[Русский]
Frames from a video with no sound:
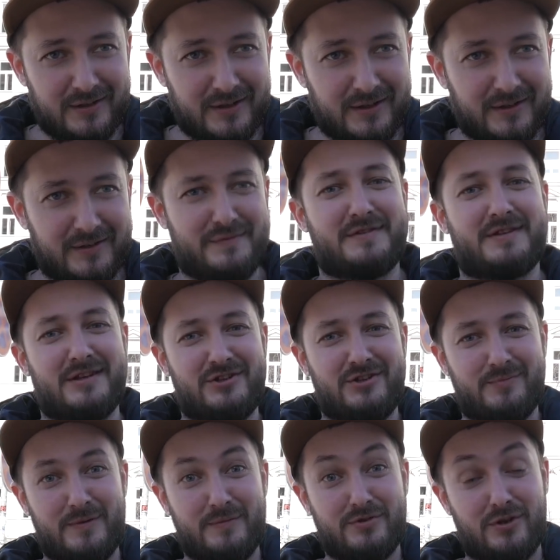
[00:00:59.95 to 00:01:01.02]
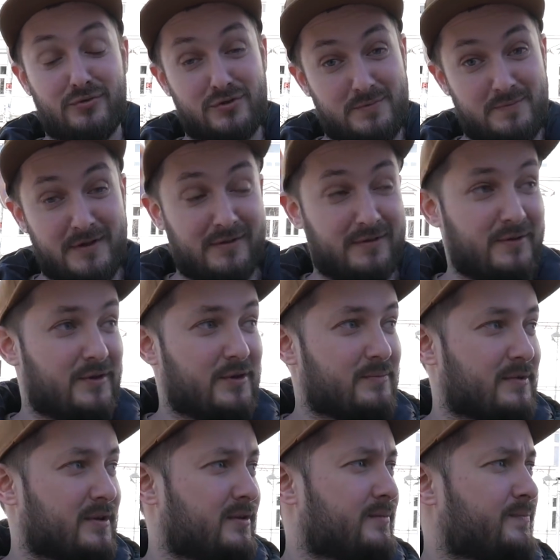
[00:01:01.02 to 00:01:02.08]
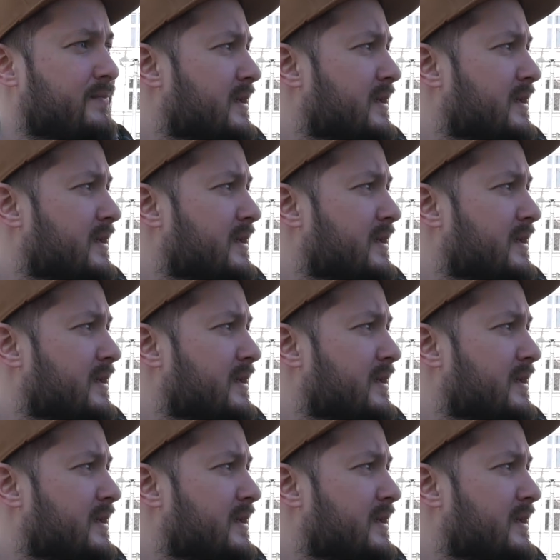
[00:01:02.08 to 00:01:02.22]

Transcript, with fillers: я вскочил, побежал, успел. Успел.